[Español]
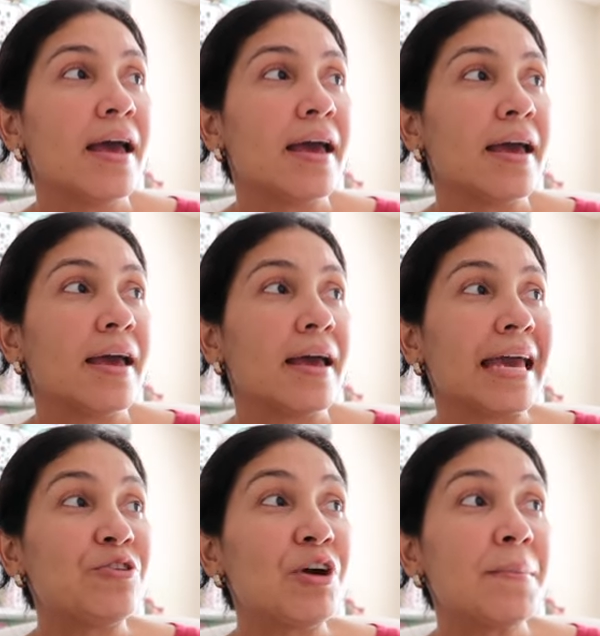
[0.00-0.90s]
eh,
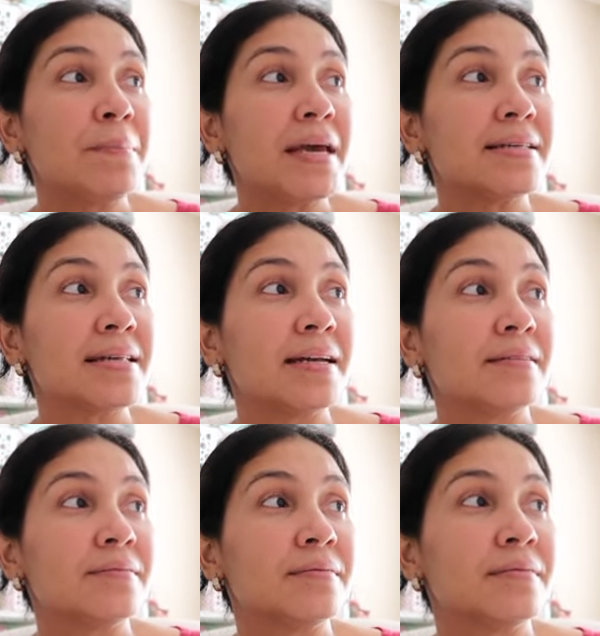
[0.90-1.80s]
ellos empiezan,
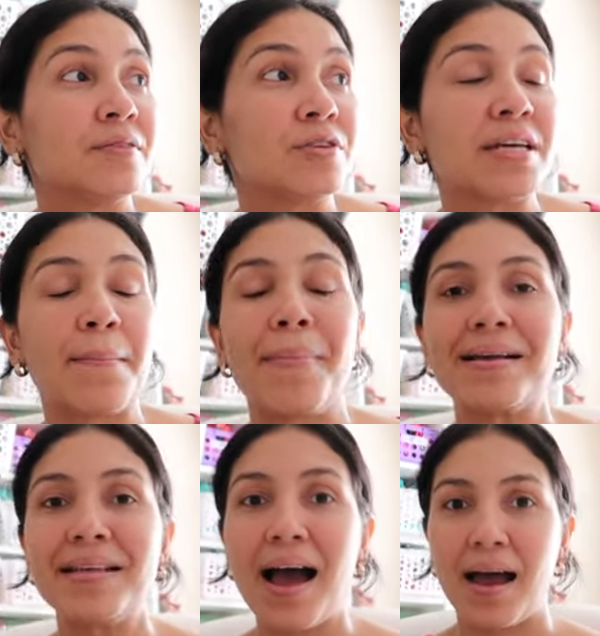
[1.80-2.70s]
o sea,
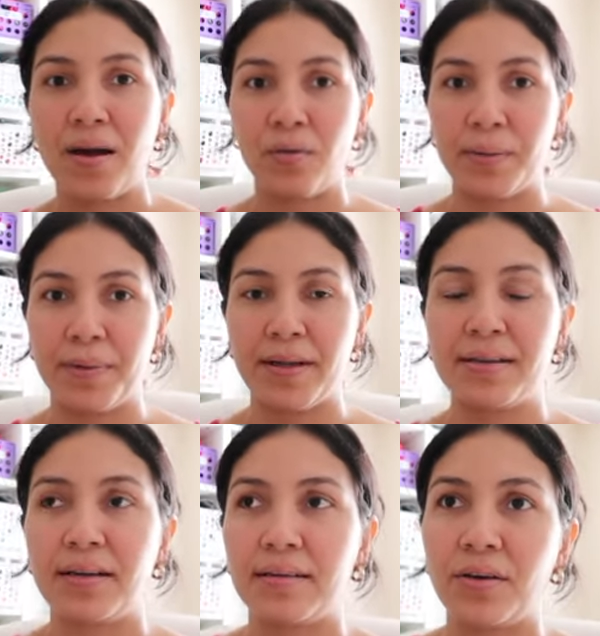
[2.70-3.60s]
pasa Halloween, ¿verdad? El
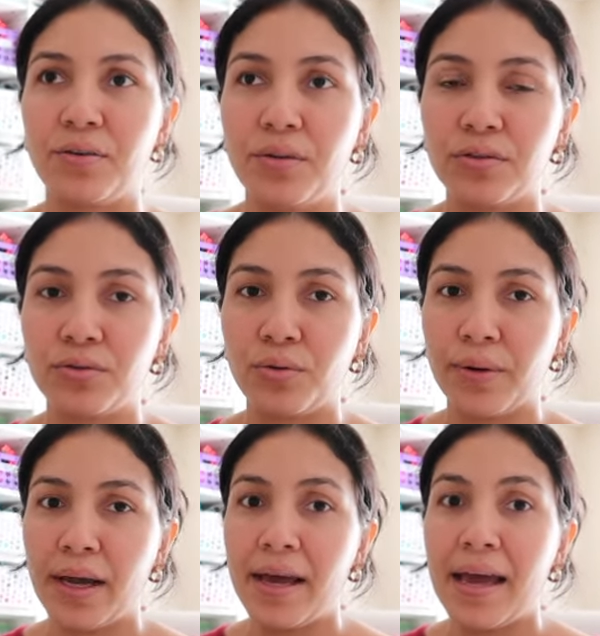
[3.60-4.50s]
31 de
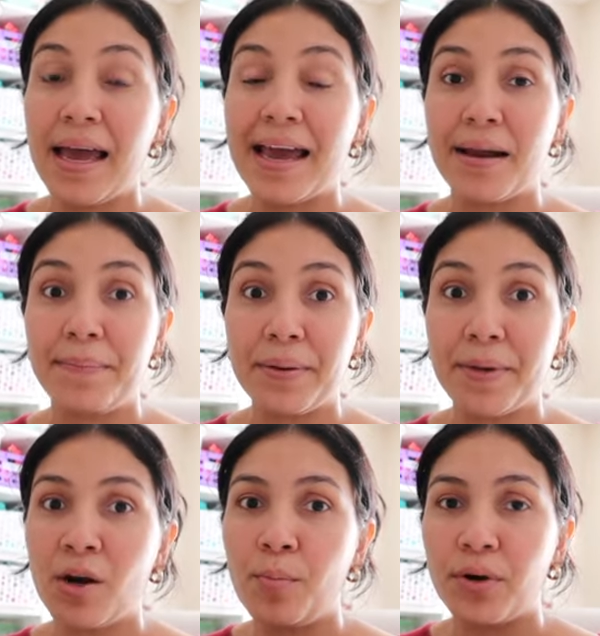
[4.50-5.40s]
octubre el
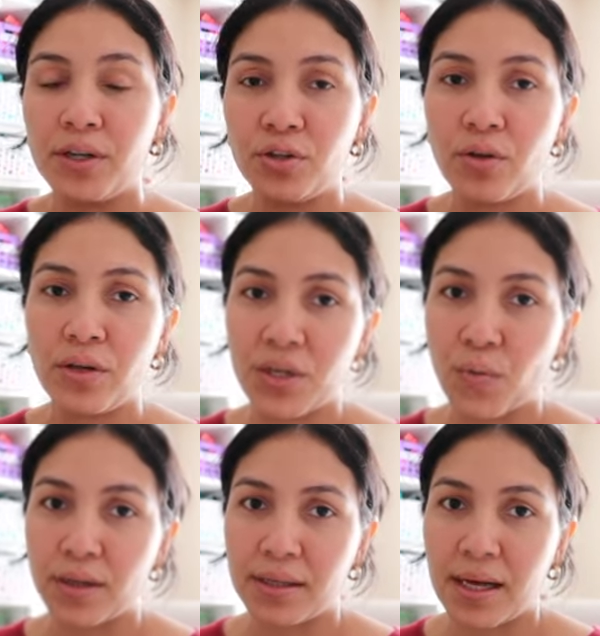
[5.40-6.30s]
primero ponen todo a
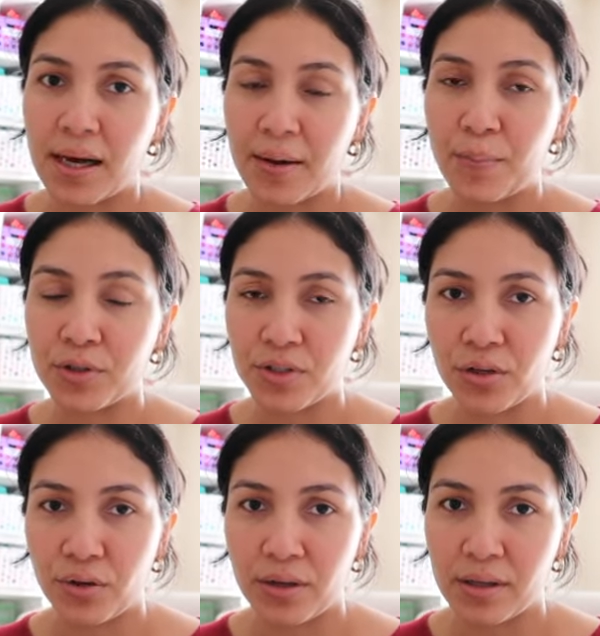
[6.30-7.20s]

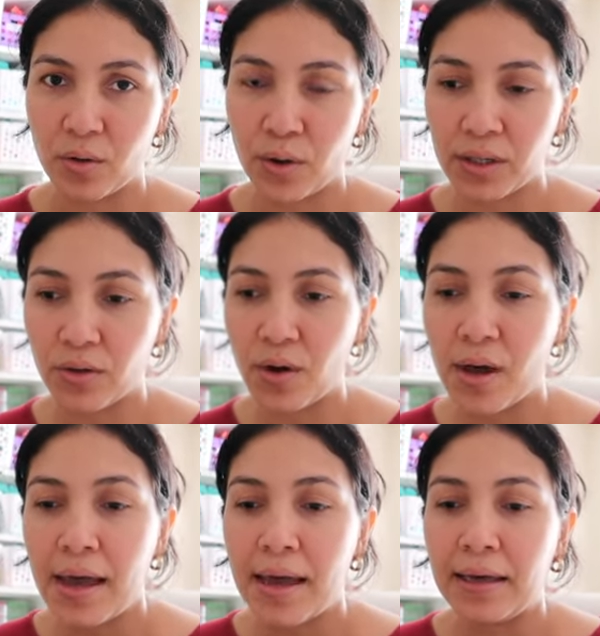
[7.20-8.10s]
50% de descuento
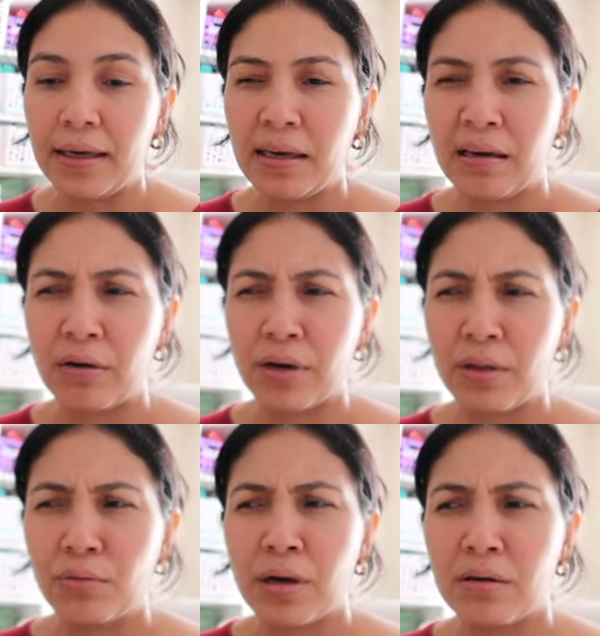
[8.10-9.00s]
y creo que
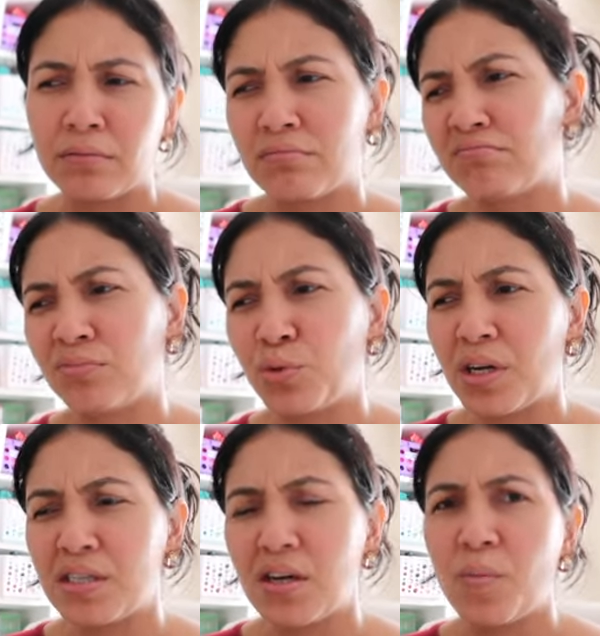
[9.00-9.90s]
dura, dura
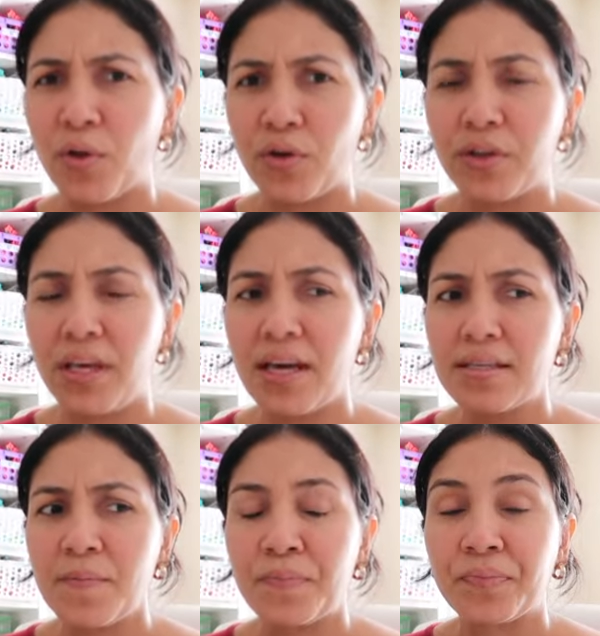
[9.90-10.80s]
así como dos días
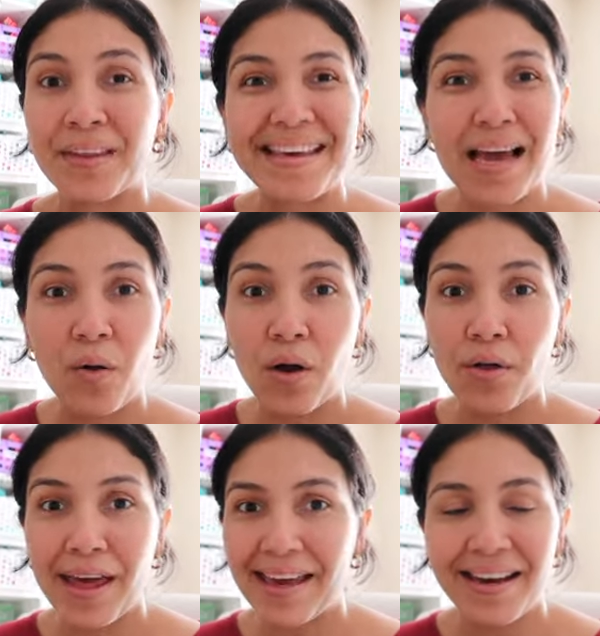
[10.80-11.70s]
y ya luego
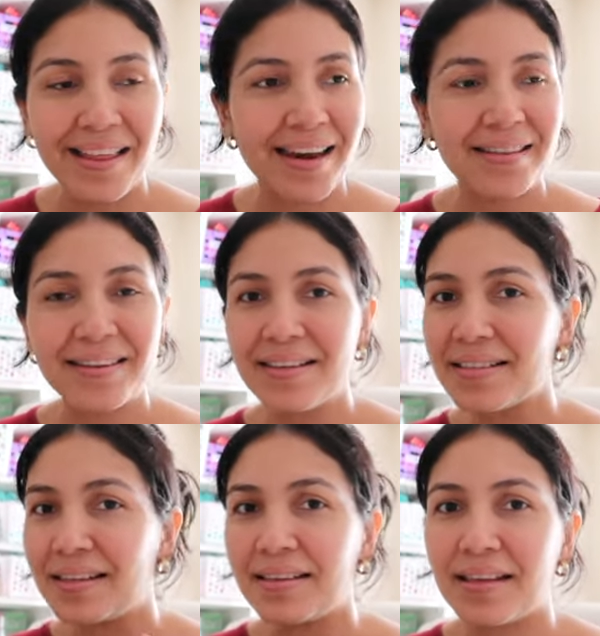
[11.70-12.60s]
de ahí en adelante
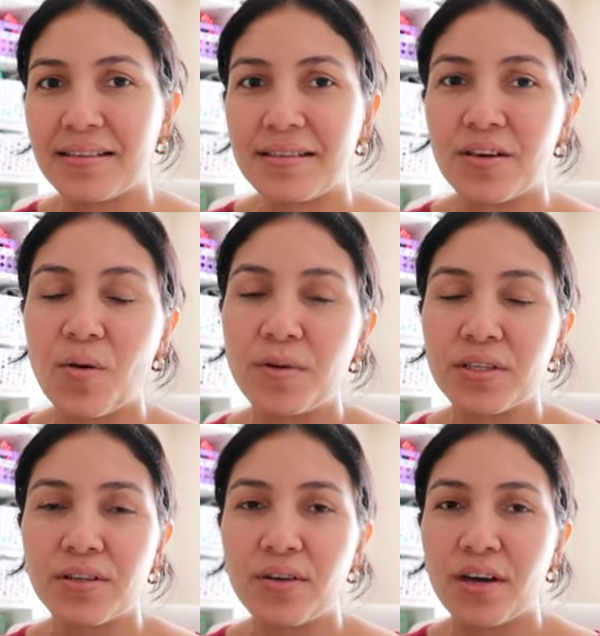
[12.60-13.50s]

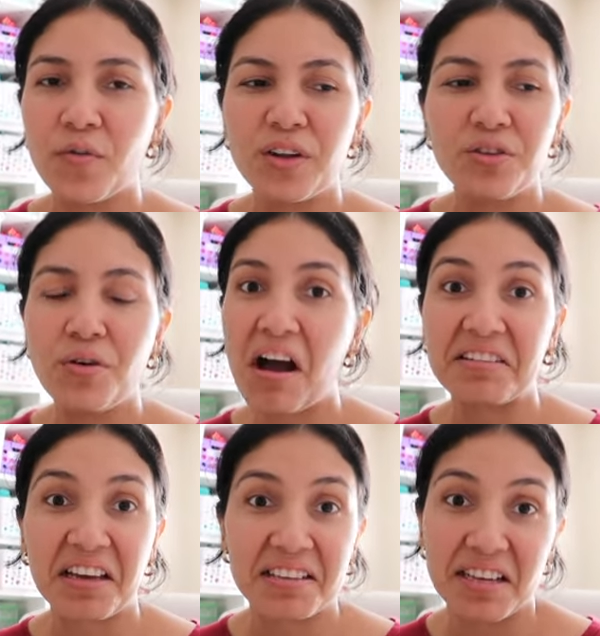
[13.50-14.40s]
75% de descuento
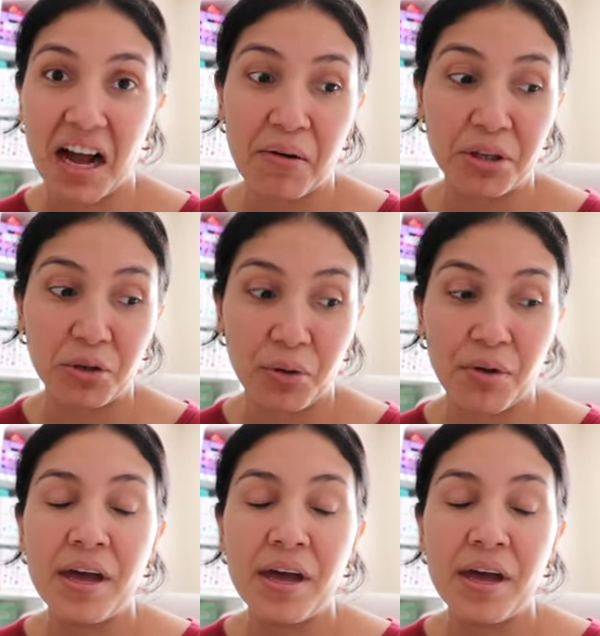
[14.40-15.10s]
hasta que se acabe todo.